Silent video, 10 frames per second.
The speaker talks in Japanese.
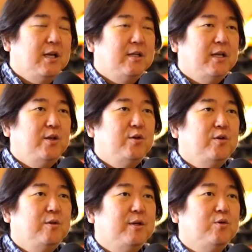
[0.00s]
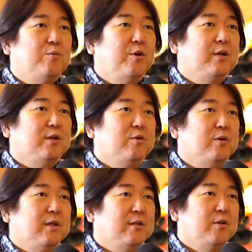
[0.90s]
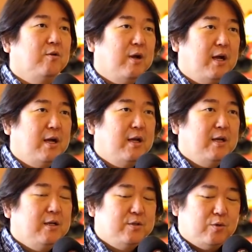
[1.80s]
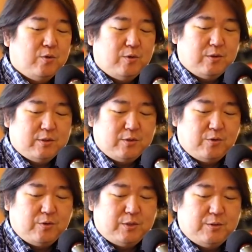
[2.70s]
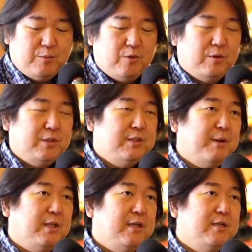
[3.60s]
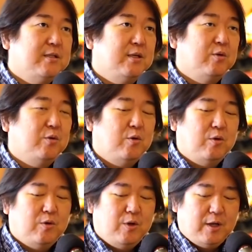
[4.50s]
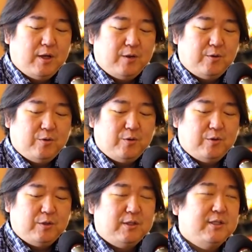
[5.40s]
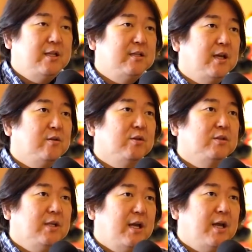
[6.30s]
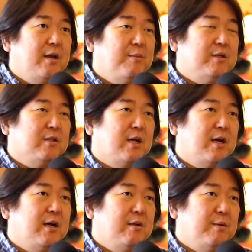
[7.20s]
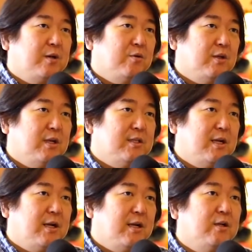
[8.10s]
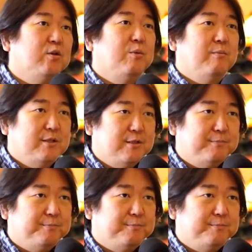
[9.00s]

ていうふうにまず思えるかどうかっていうのが、えー、そのこの質問の一番大切なところの前提としてまず考えるべきことなんじゃないかなと思います。